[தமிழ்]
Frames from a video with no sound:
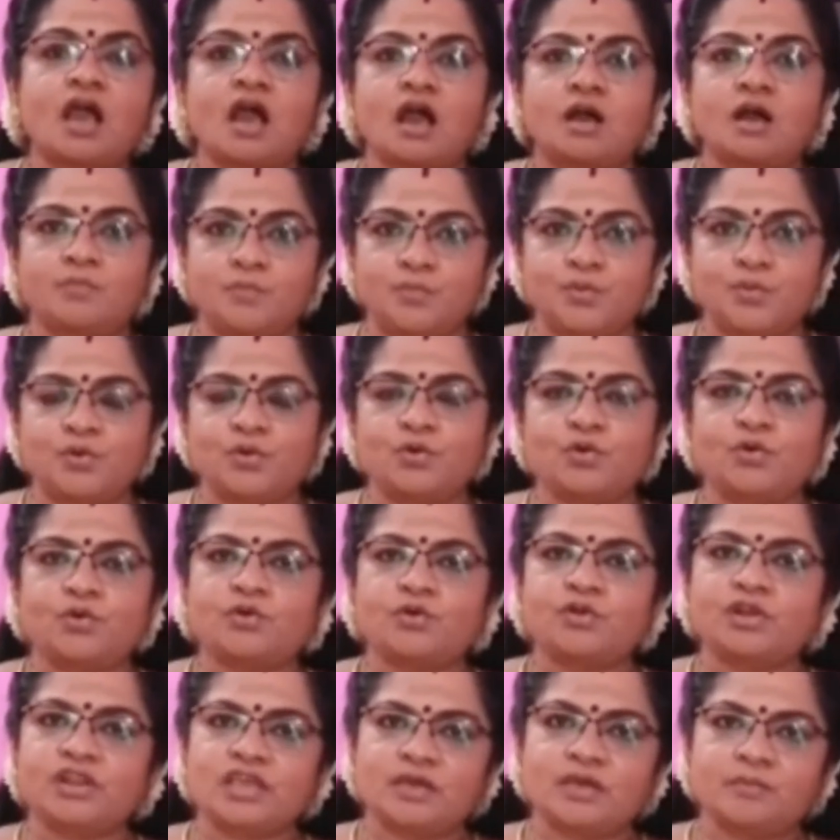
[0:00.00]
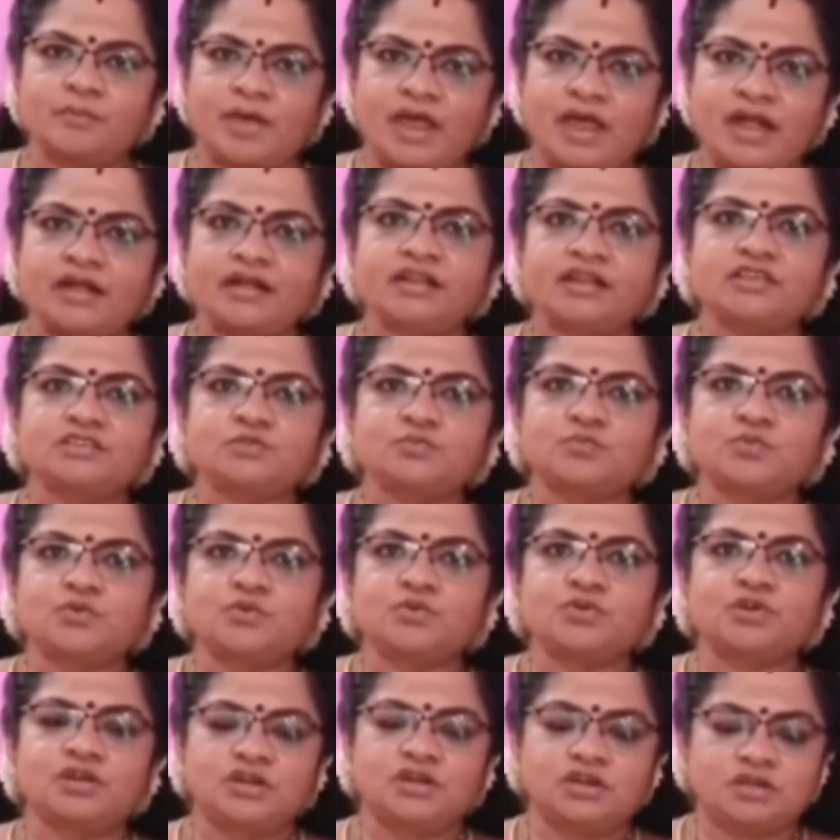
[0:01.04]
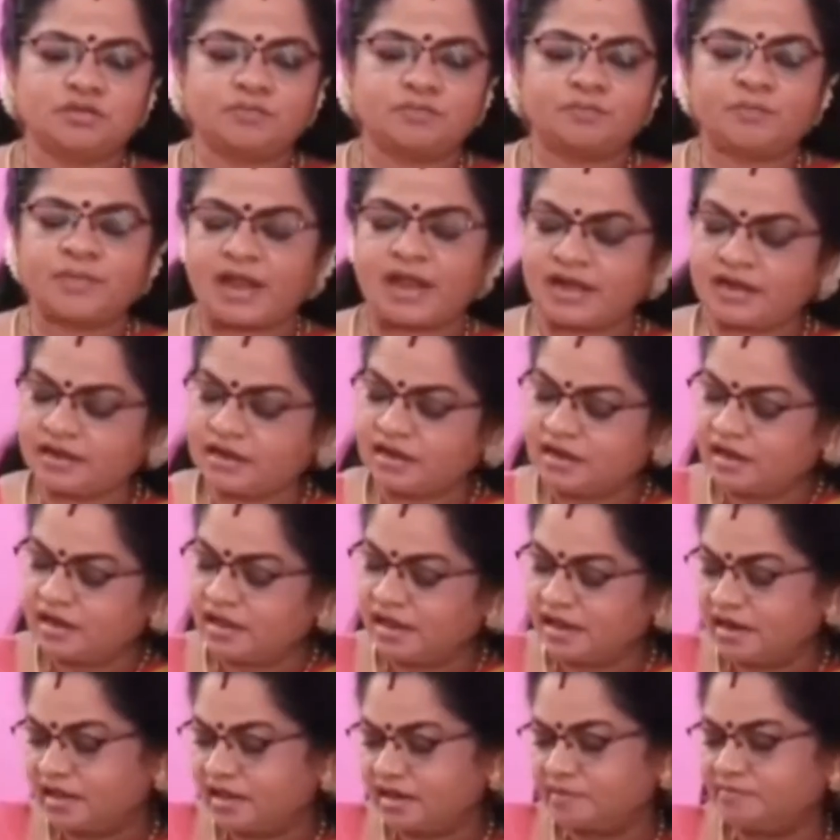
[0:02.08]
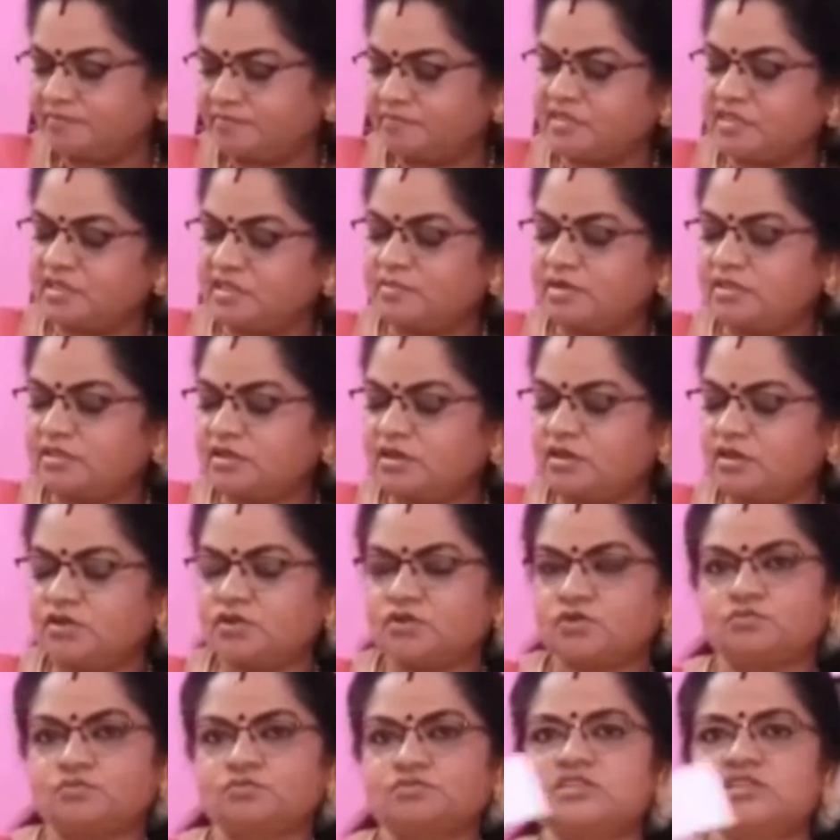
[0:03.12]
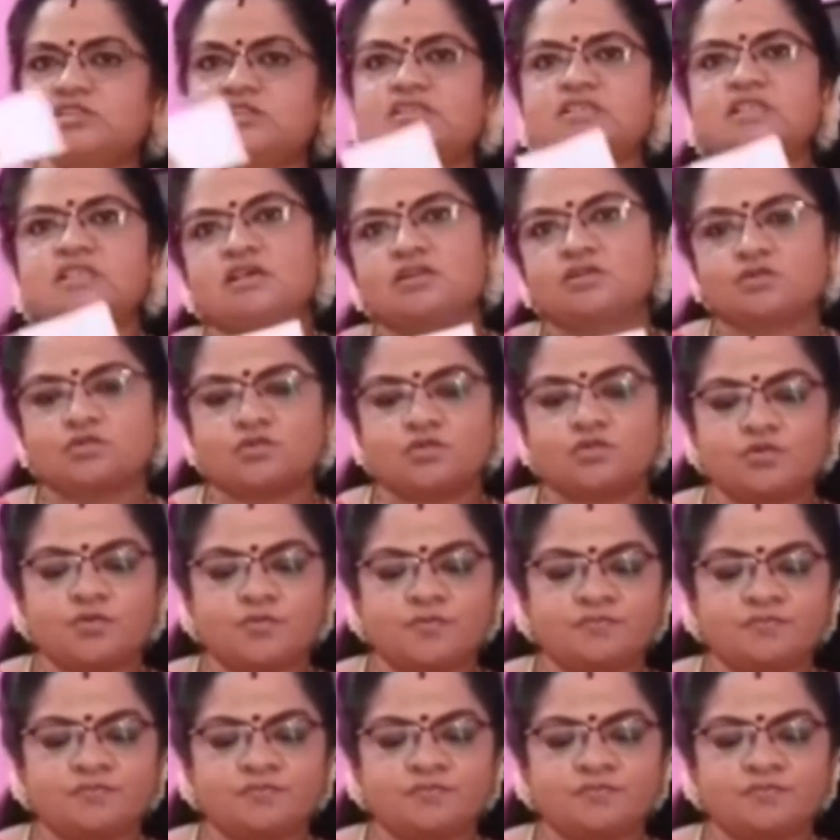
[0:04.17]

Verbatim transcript: அப்போது நீங்கள் பேண்டிஸ் போட்டுட்டு பேண்டி லைனர் இந்த மாதிரி இருக்கும் சின்னதாக இருக்கும்